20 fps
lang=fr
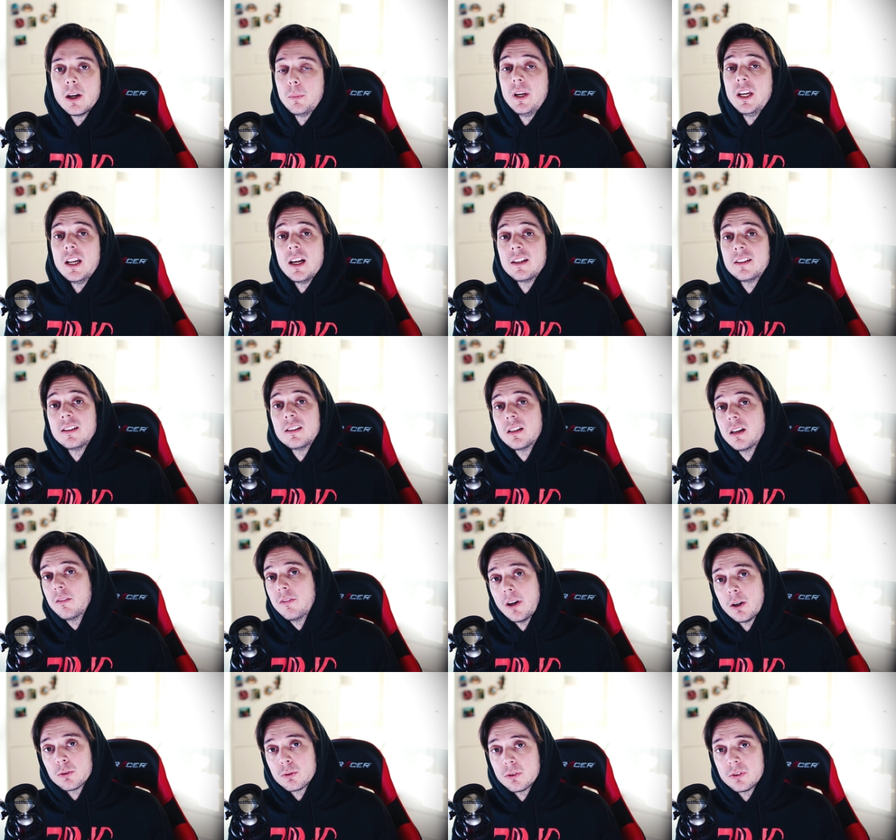Mais il existe
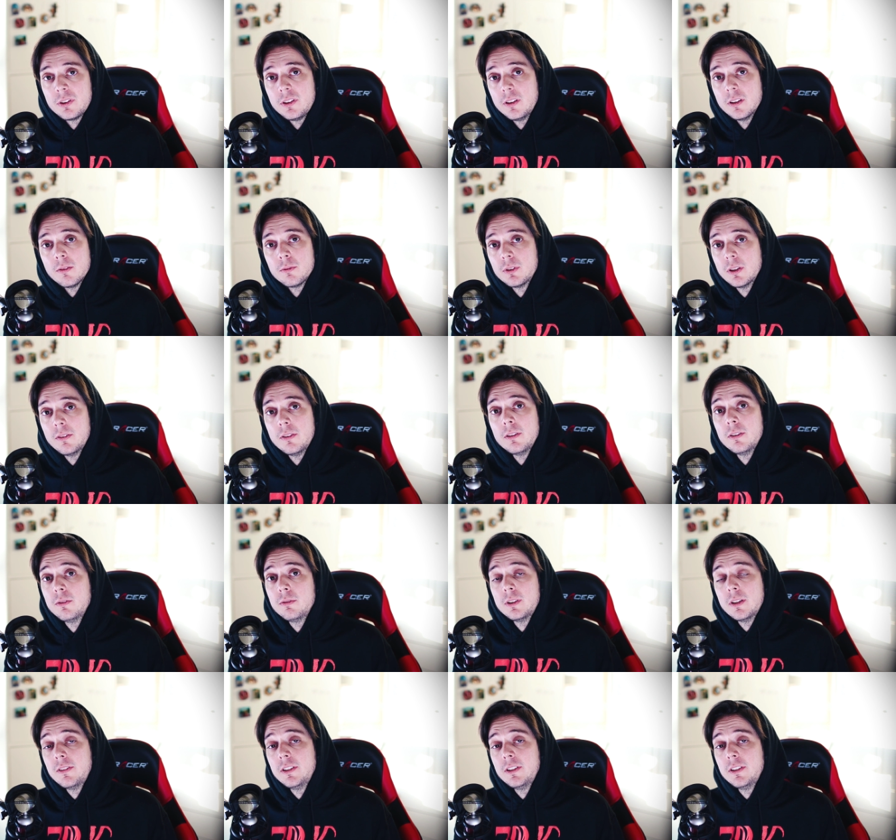l'inverse aussi, hein. vous, avez,